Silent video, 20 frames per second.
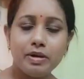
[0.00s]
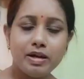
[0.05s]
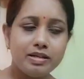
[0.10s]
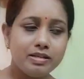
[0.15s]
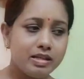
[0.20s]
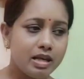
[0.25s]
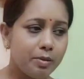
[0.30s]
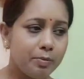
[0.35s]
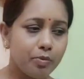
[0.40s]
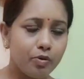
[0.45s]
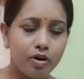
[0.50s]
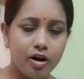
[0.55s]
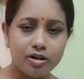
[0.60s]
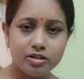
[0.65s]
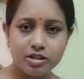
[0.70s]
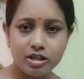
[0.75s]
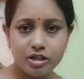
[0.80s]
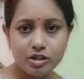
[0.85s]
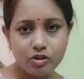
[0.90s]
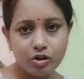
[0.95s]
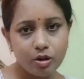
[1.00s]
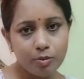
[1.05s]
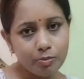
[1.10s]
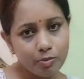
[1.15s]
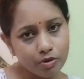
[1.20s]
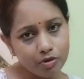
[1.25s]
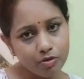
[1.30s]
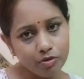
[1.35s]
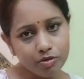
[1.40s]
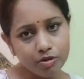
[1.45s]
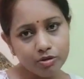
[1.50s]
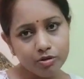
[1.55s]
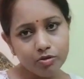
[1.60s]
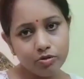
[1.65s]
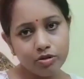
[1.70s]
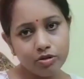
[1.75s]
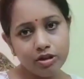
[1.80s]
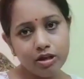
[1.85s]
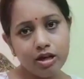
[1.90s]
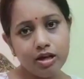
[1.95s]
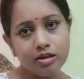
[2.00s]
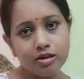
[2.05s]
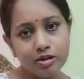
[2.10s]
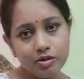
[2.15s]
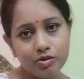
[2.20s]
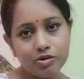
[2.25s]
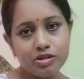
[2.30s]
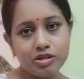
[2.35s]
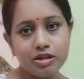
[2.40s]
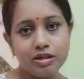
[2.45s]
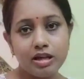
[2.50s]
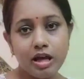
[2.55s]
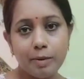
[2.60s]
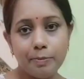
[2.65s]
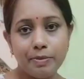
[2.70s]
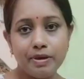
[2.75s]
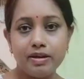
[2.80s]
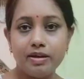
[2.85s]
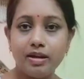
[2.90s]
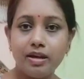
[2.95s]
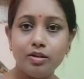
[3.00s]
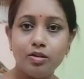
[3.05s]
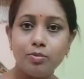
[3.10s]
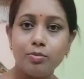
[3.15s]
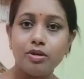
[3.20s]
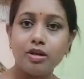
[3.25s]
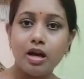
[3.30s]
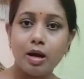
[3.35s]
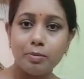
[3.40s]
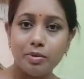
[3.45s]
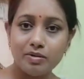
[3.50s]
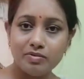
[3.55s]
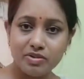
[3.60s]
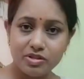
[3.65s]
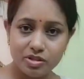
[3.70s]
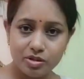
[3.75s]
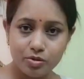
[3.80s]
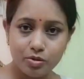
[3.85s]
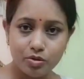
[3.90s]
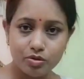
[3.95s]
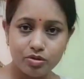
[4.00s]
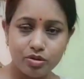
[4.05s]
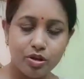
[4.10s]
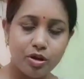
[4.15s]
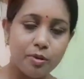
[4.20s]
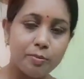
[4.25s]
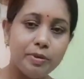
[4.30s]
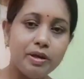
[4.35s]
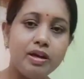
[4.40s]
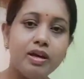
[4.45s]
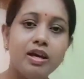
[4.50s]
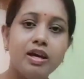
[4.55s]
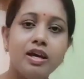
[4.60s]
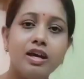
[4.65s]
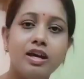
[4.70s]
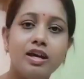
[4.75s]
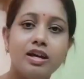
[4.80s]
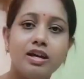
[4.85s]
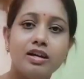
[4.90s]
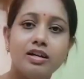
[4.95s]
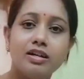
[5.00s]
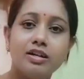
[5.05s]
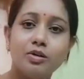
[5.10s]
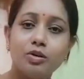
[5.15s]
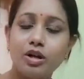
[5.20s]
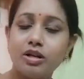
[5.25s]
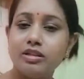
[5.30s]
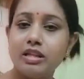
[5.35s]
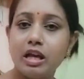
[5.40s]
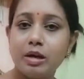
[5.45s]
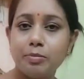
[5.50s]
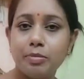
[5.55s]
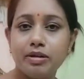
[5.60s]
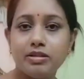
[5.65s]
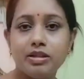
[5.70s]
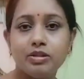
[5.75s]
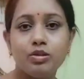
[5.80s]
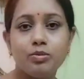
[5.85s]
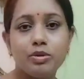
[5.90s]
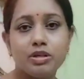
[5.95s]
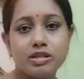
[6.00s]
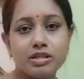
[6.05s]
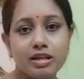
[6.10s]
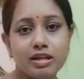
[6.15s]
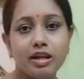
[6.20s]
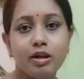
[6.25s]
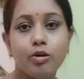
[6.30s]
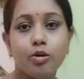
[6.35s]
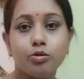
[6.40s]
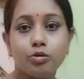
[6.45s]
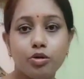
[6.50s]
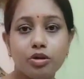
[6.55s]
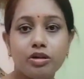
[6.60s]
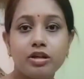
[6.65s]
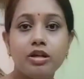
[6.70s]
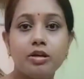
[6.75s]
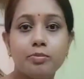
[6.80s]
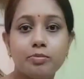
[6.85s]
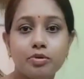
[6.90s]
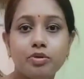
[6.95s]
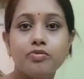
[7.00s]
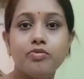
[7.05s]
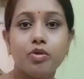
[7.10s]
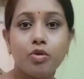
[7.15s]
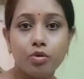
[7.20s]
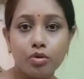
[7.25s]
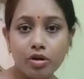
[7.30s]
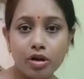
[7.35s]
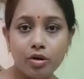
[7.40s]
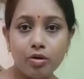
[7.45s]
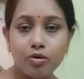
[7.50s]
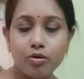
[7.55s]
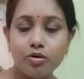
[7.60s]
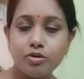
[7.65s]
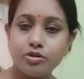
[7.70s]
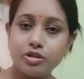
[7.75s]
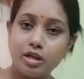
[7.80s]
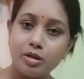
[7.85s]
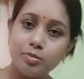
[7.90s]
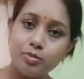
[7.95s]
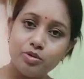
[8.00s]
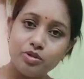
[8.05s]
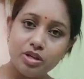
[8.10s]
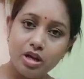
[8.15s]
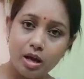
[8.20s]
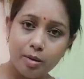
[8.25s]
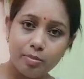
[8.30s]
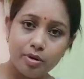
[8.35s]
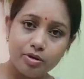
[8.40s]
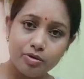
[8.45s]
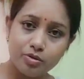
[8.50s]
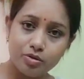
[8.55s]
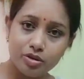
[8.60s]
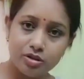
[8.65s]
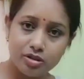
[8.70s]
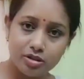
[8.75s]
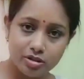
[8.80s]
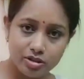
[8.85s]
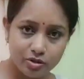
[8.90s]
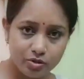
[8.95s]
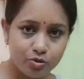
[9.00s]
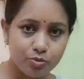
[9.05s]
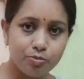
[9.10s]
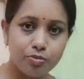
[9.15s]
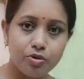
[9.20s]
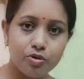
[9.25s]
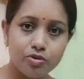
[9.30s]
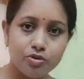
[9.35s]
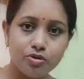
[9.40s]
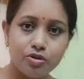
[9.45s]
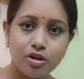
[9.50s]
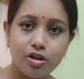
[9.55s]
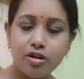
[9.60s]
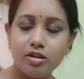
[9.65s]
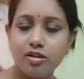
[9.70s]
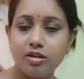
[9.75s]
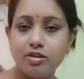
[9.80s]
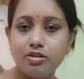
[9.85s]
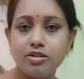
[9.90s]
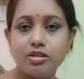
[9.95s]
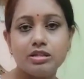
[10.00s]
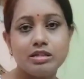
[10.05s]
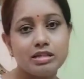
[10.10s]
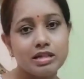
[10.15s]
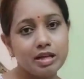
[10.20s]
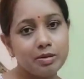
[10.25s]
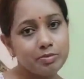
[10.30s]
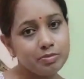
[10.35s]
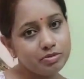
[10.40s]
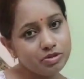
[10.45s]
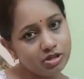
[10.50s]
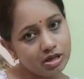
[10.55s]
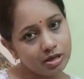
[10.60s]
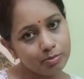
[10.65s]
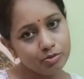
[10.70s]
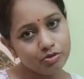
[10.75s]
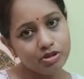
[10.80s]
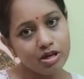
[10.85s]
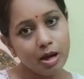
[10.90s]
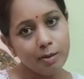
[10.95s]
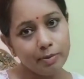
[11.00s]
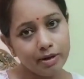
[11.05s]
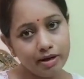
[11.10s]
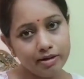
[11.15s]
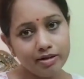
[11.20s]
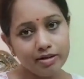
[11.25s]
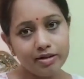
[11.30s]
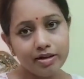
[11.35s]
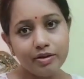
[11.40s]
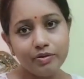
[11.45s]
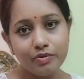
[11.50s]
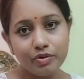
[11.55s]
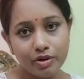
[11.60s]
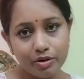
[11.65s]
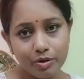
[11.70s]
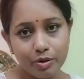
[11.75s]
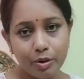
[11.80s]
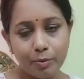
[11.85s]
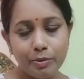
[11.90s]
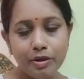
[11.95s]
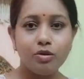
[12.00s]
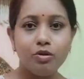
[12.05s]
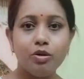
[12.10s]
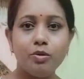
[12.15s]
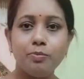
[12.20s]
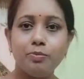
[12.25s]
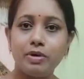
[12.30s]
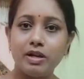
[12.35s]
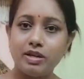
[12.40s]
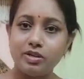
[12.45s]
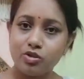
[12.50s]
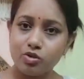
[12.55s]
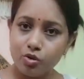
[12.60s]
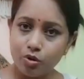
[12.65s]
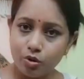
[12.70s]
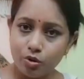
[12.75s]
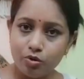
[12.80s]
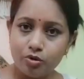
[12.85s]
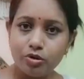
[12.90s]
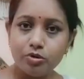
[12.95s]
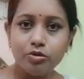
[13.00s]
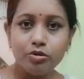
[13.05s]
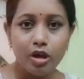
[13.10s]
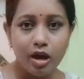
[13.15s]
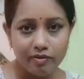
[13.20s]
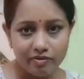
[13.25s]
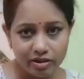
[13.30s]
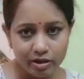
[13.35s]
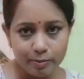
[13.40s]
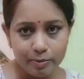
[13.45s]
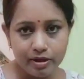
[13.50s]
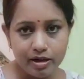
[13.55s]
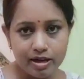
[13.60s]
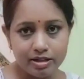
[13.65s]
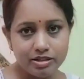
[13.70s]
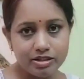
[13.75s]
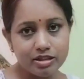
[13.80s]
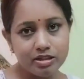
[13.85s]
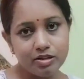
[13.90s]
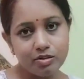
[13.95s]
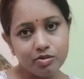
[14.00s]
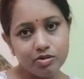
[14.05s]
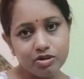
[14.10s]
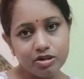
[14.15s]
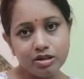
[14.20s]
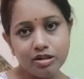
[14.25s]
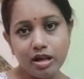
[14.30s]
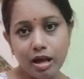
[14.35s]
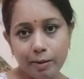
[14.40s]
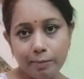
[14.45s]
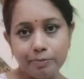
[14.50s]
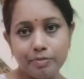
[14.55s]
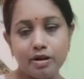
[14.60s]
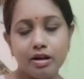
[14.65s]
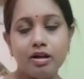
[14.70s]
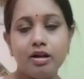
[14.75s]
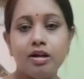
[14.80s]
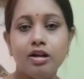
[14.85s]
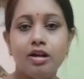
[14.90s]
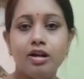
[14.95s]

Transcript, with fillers: রুটিন এই প্রোডাক্ট শেষ হওয়ার পরেও কিন্তু ওখানে কিউর স্কিন অ্যাপে গিয়ে তোমাকে আবার ভিজিট করতে হবে ওরা দেখবে যে তোমার স্কিনে কতটা কি ইম্প্রুভ হলো না হলো সেই বুঝে আবার যদি কিছু প্রয়োজন হয় কিট সেই সেই বুঝে আবার একটা কিট রেডি হবে প্লে স্টোরেও কিন্তু অ্যাভেলেবেল আছে কিউর স্কিন অ্যাপটা